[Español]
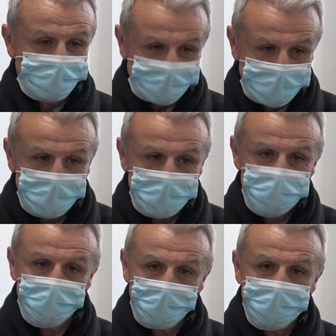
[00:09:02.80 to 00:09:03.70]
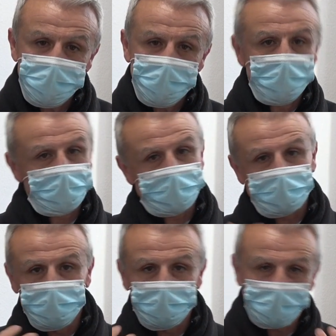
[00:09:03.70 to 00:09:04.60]
verdad que son momentos en los que
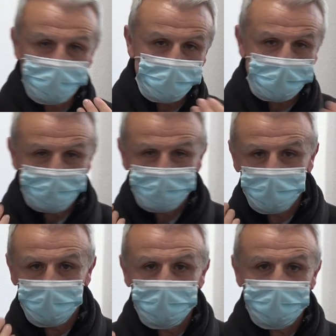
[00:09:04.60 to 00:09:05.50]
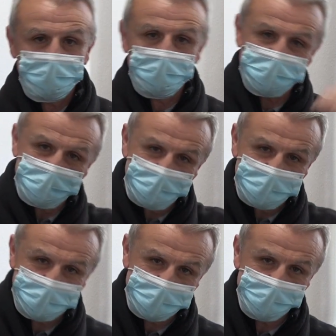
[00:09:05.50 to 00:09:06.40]
con tanto cambio, hace una semana
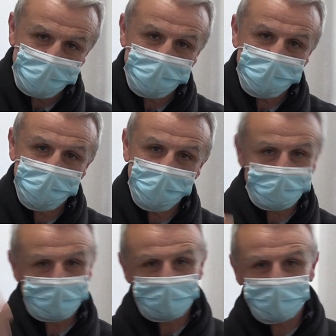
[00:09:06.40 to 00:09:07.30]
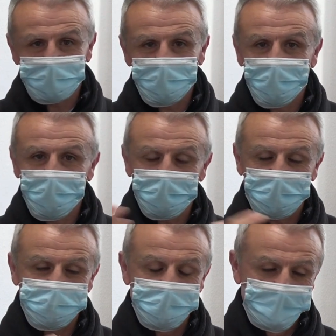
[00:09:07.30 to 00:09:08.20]
teníamos unas normas, ahora tenemos otras,
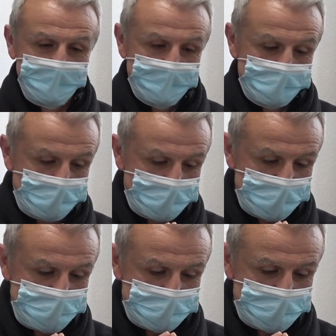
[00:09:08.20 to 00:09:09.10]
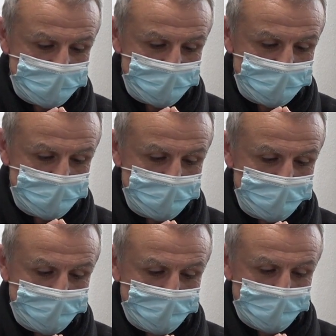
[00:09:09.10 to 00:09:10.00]
pues eh,
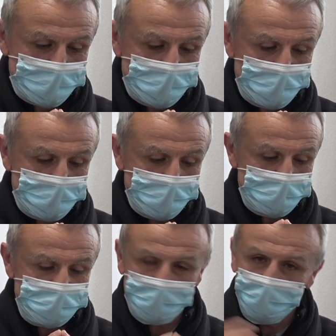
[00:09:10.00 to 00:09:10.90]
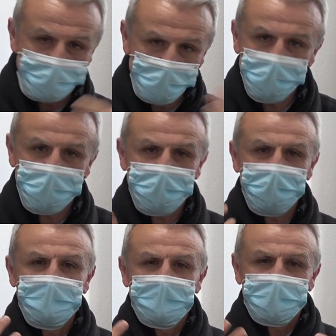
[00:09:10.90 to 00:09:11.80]
eh, se confunde
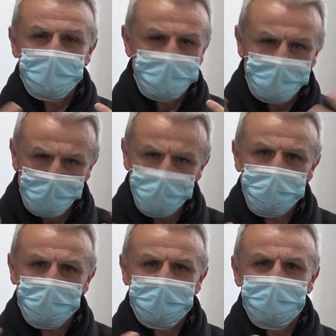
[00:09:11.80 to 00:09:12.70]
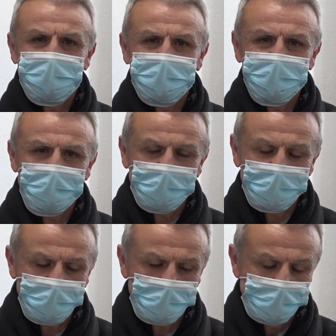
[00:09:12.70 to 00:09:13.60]
eh, mucho a la,
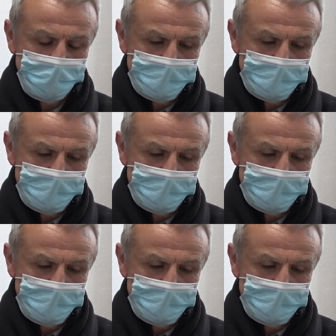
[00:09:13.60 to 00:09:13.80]
población.